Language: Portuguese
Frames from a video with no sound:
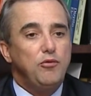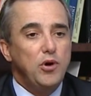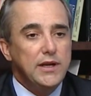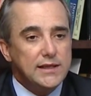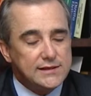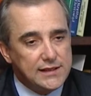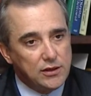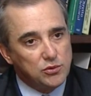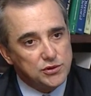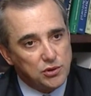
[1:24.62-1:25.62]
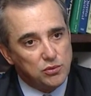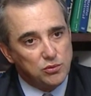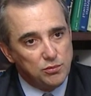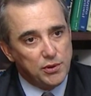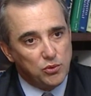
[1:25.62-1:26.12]
fornecer o, seu
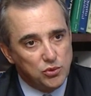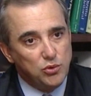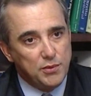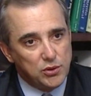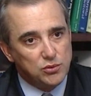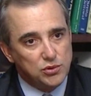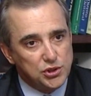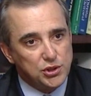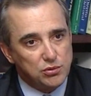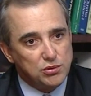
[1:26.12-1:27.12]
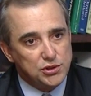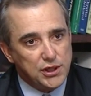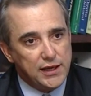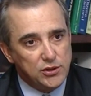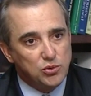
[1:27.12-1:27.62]
número, o número do título
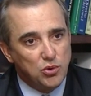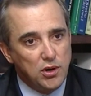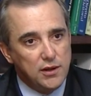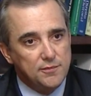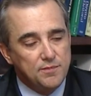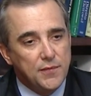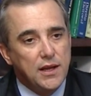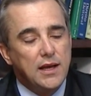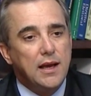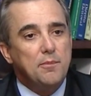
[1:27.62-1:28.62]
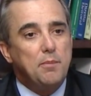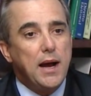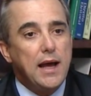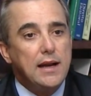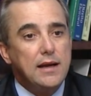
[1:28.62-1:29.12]
de eleitor
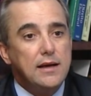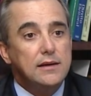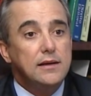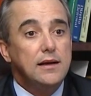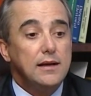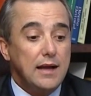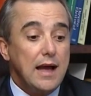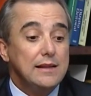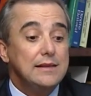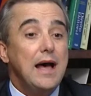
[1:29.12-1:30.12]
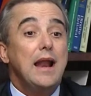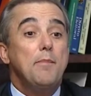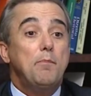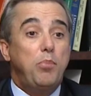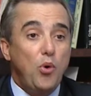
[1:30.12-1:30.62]
para dar
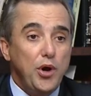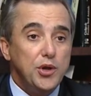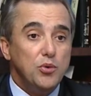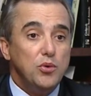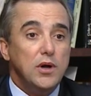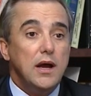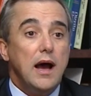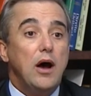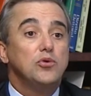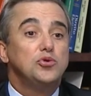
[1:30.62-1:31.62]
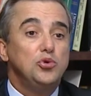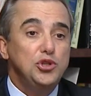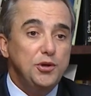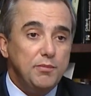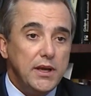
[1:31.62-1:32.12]
apoio ao
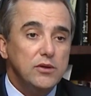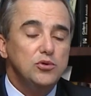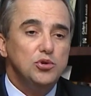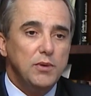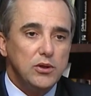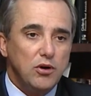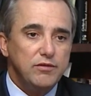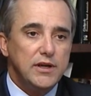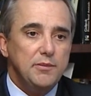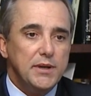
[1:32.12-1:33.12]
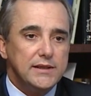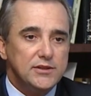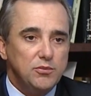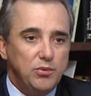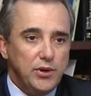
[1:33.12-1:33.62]
surgimento de uma nova
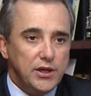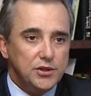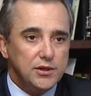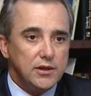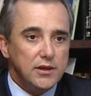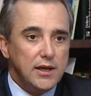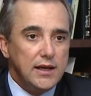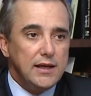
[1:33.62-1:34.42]
agremiação política.